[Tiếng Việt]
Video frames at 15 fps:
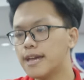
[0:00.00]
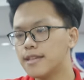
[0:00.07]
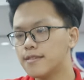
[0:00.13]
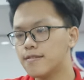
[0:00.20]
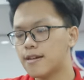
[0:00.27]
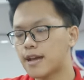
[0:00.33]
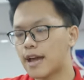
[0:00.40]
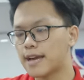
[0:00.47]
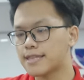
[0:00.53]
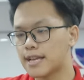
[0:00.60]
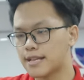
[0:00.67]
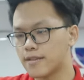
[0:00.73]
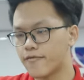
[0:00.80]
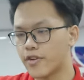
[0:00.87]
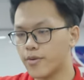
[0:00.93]
những cái
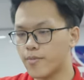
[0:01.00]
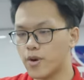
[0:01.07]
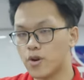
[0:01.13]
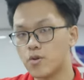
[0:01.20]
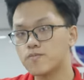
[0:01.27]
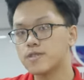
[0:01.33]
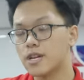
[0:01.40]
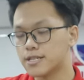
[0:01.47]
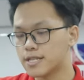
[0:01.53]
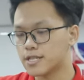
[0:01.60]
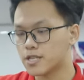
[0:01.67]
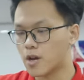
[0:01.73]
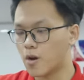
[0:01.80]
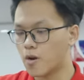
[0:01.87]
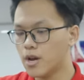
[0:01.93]
tản nhiệt VRM cũng rất là xịn
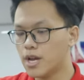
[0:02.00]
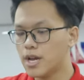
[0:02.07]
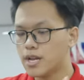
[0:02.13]
sò.